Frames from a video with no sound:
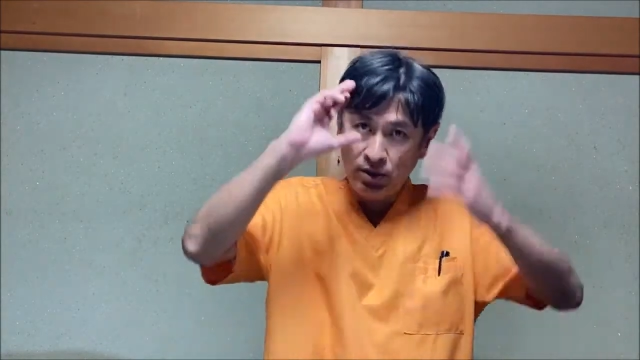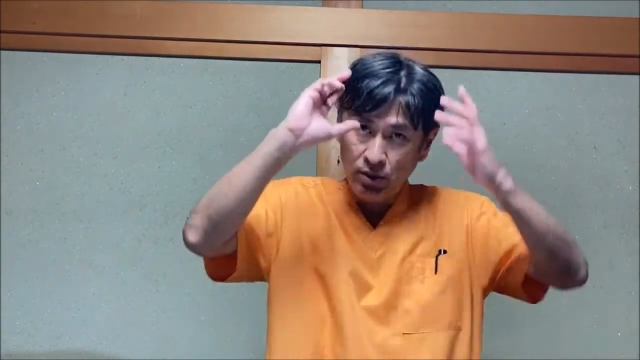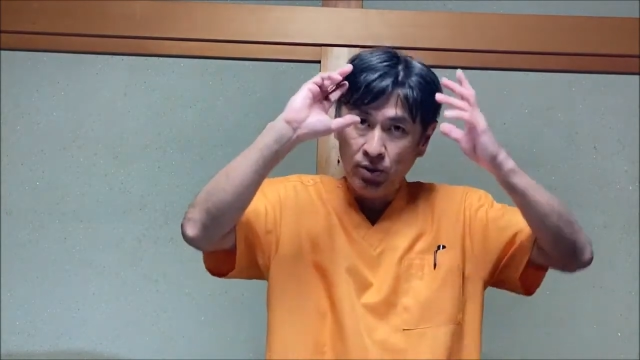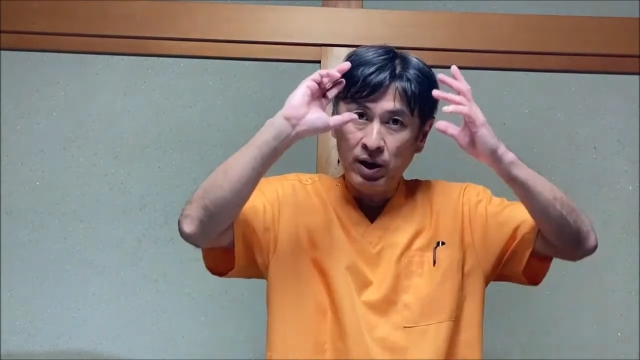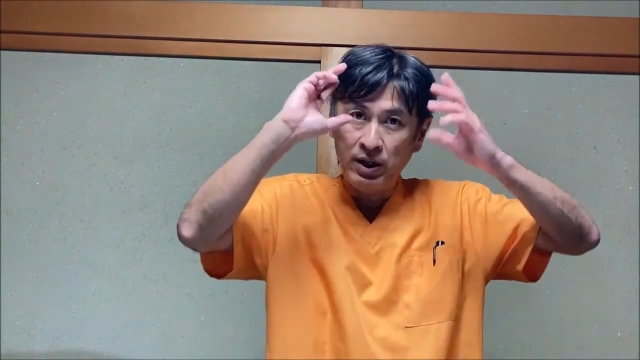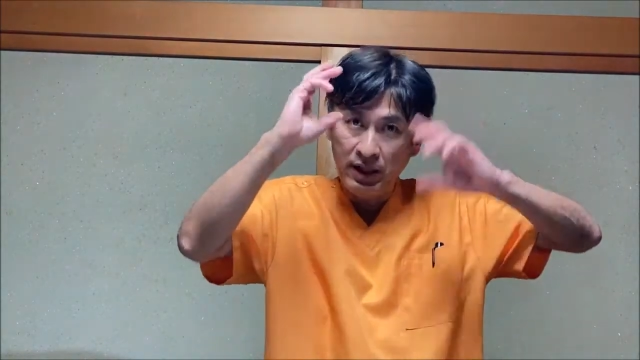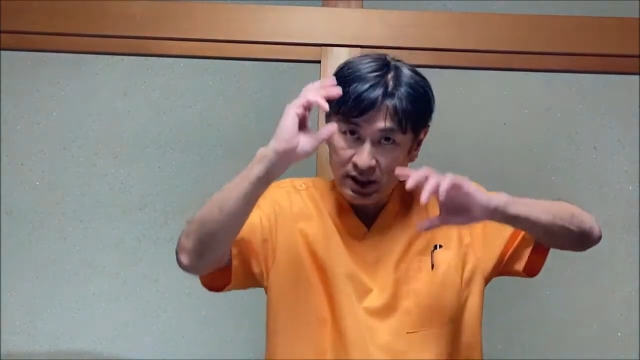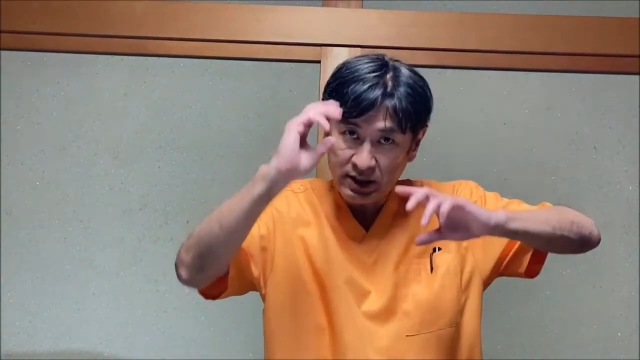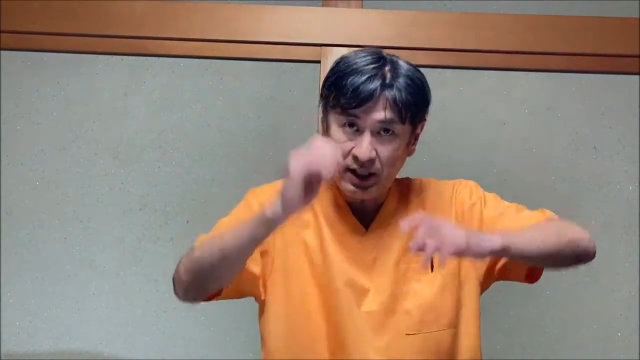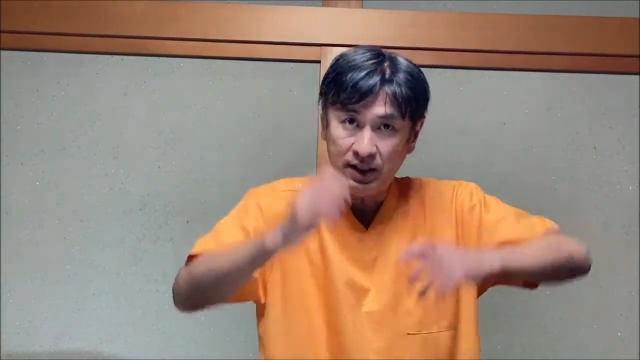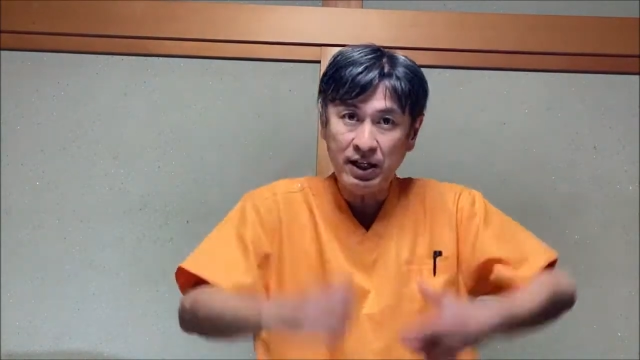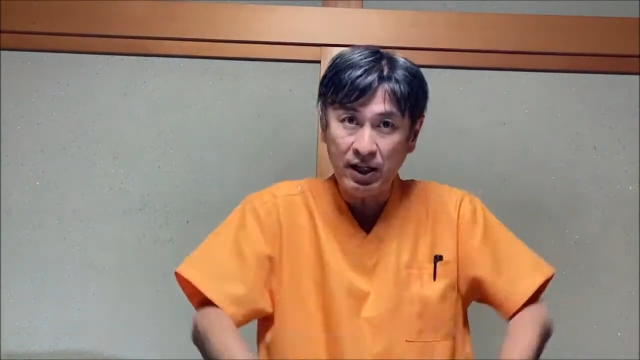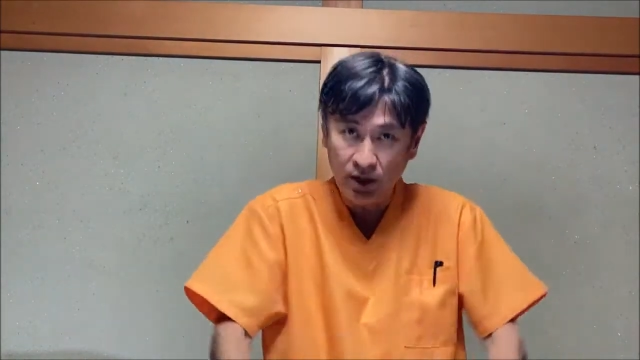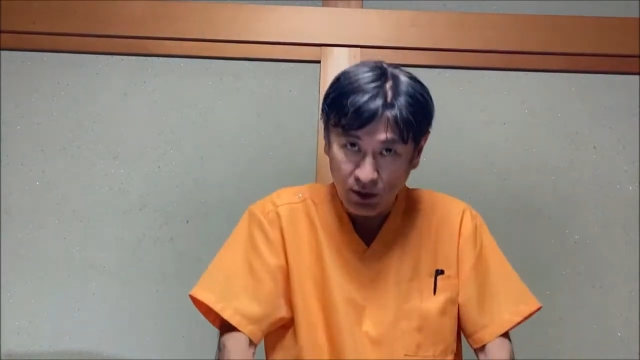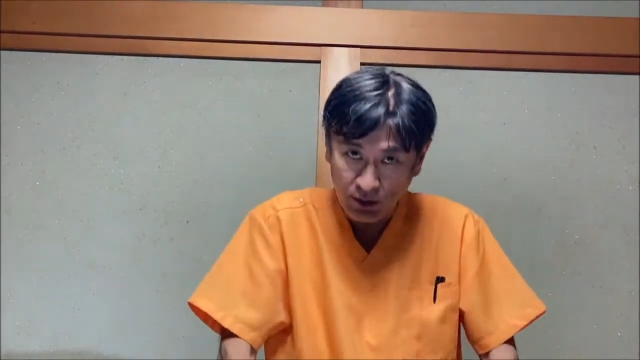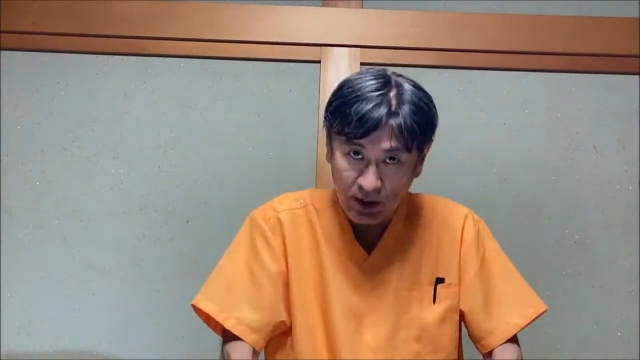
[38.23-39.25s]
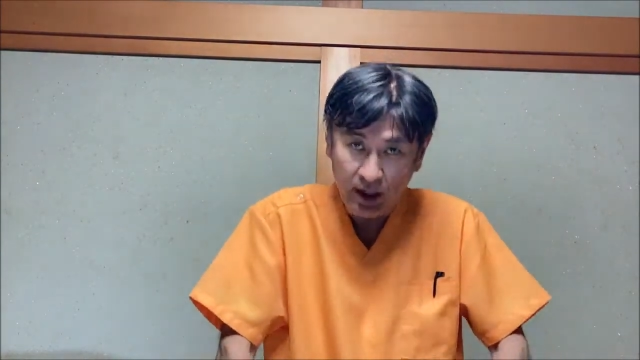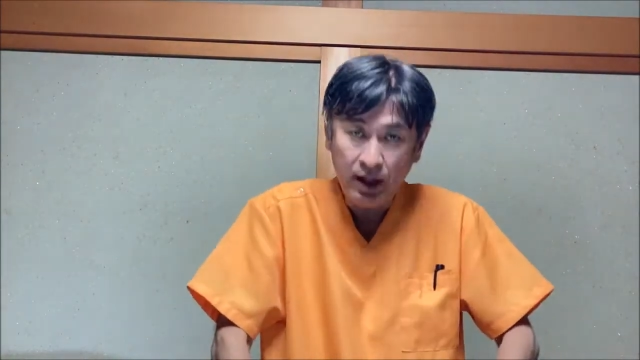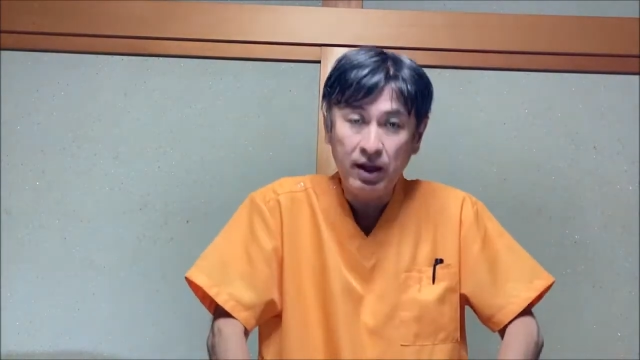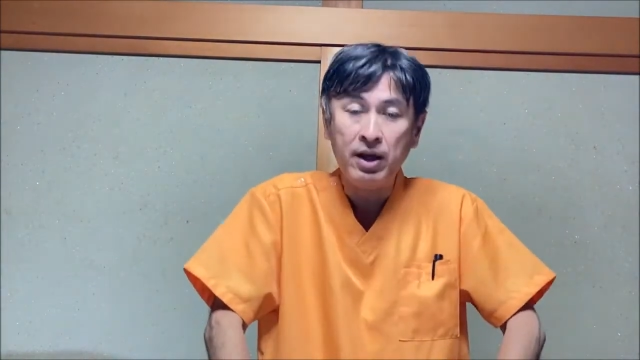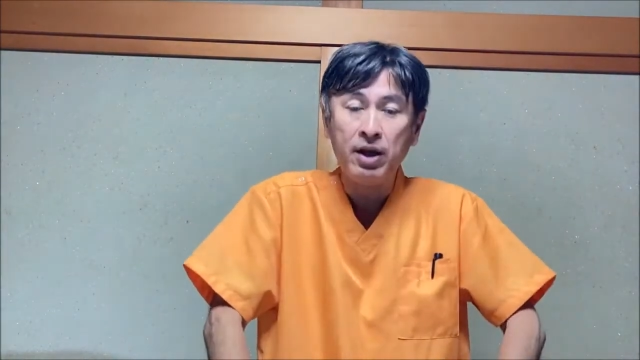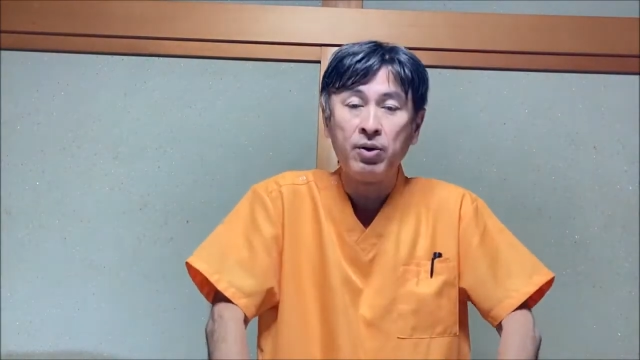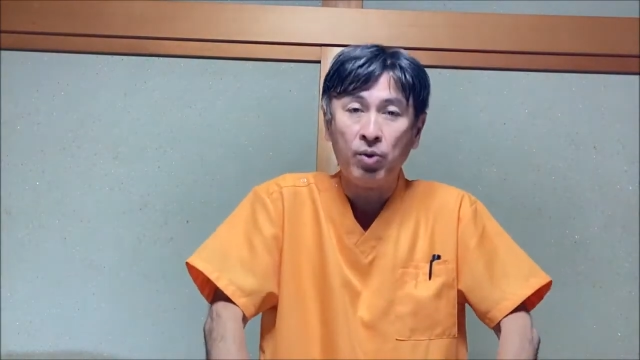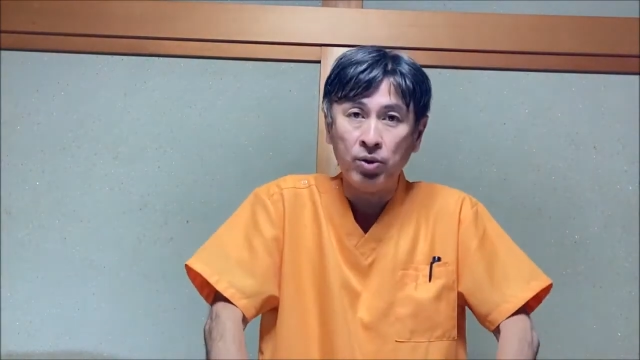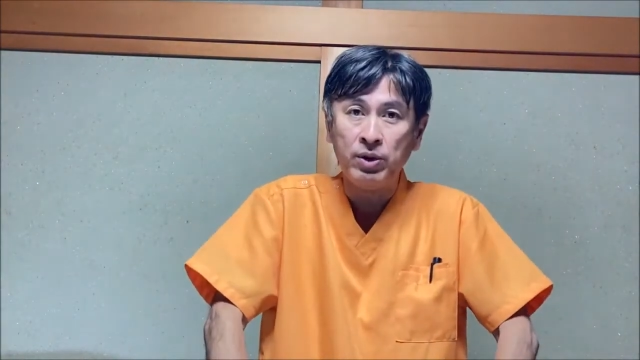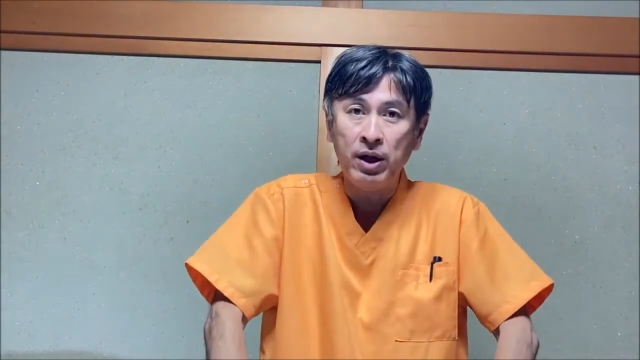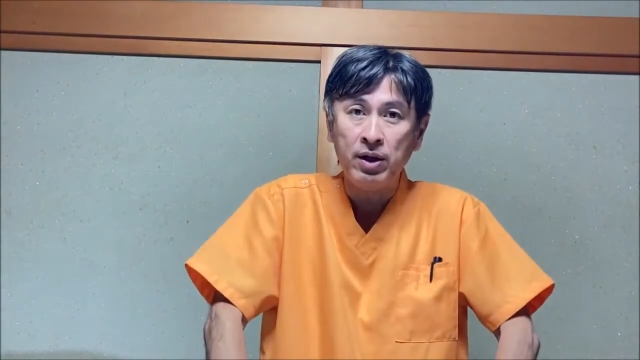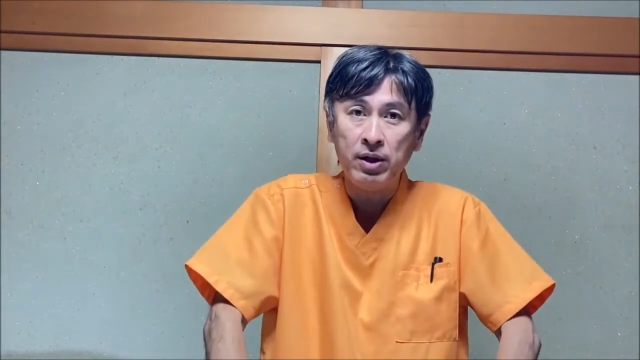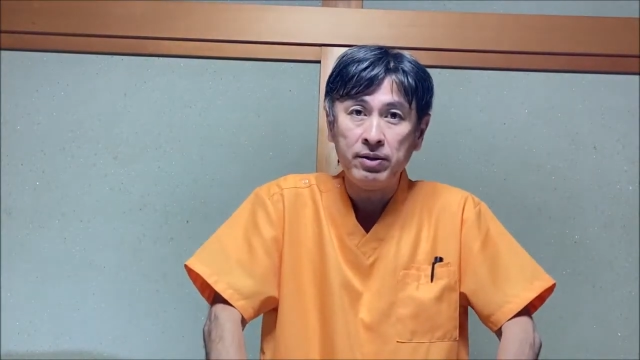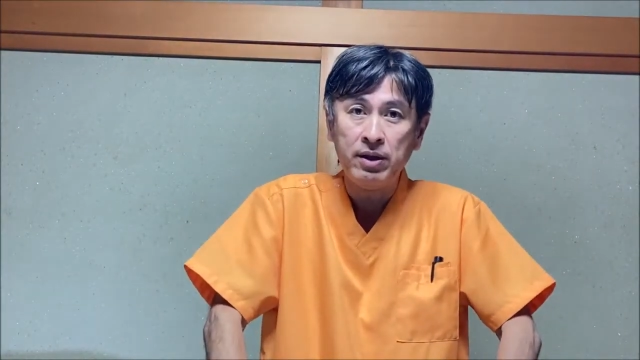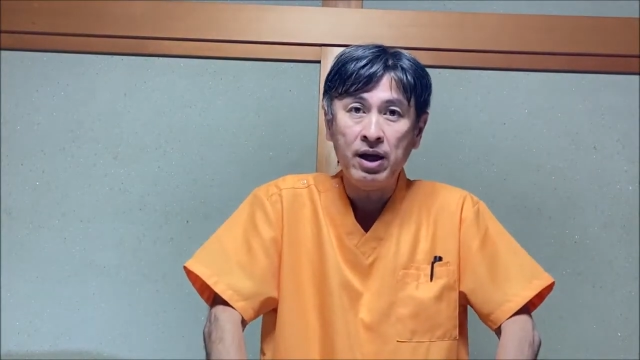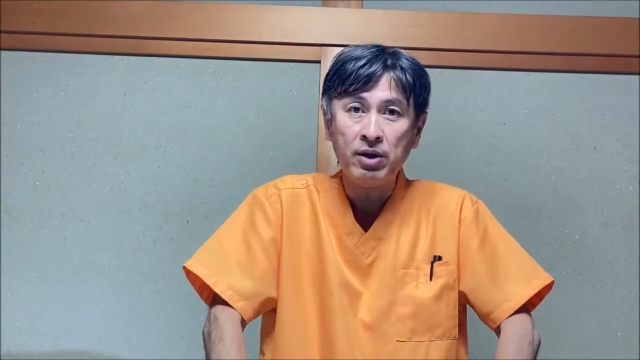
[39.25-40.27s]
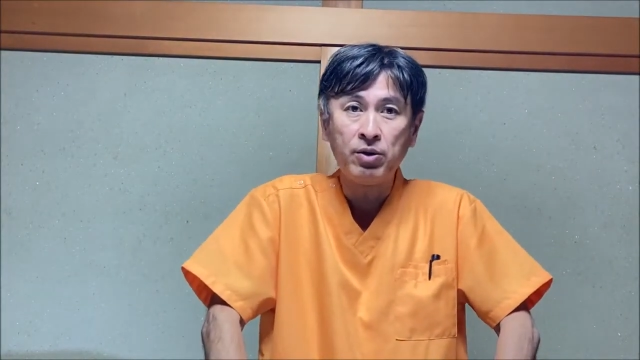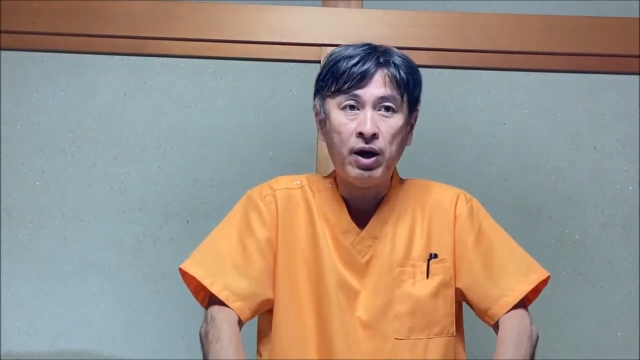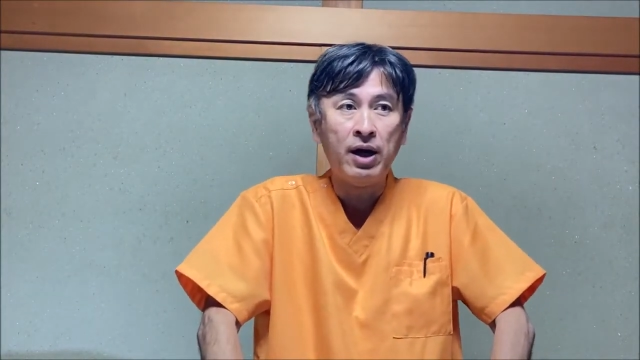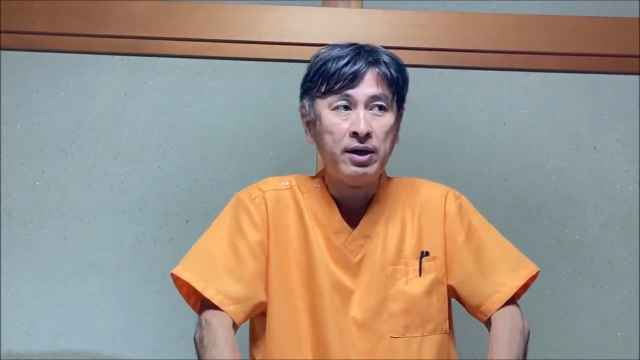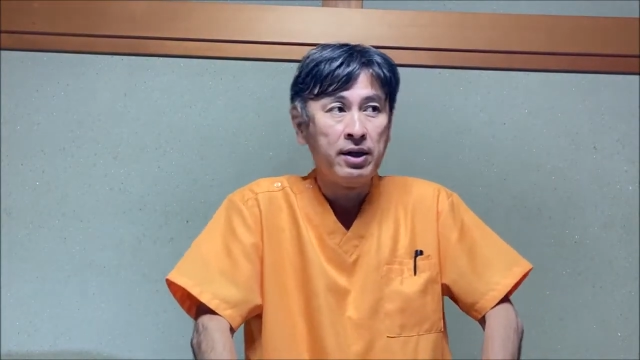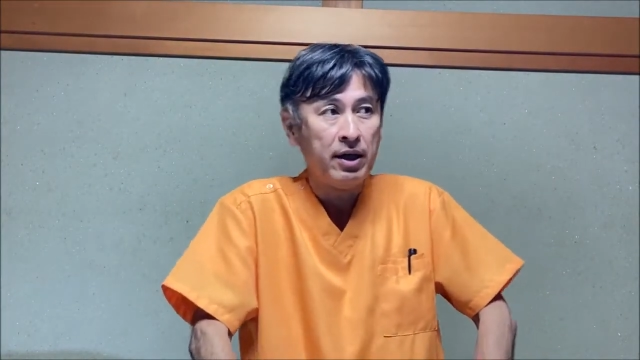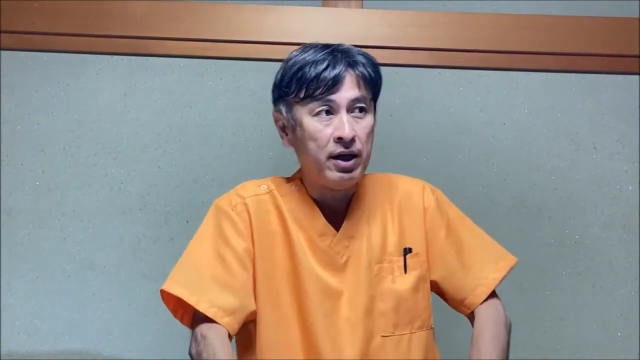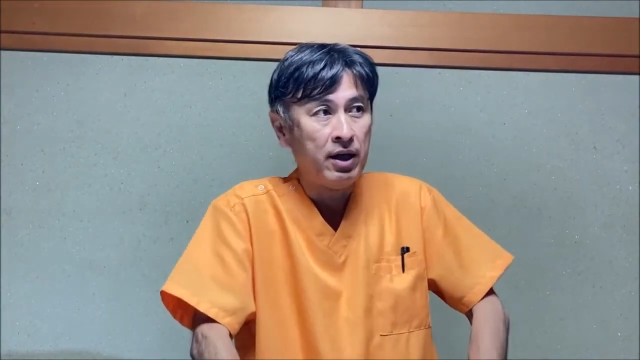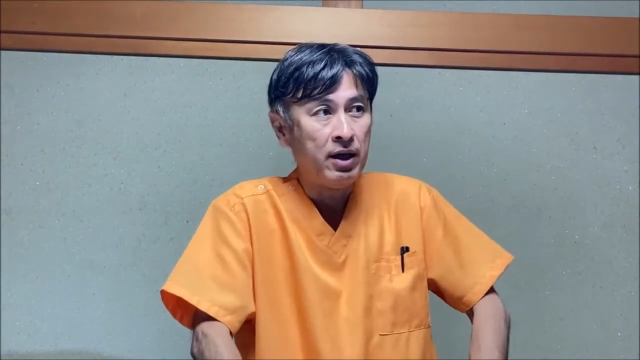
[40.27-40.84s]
脳がねじれないように、であとは、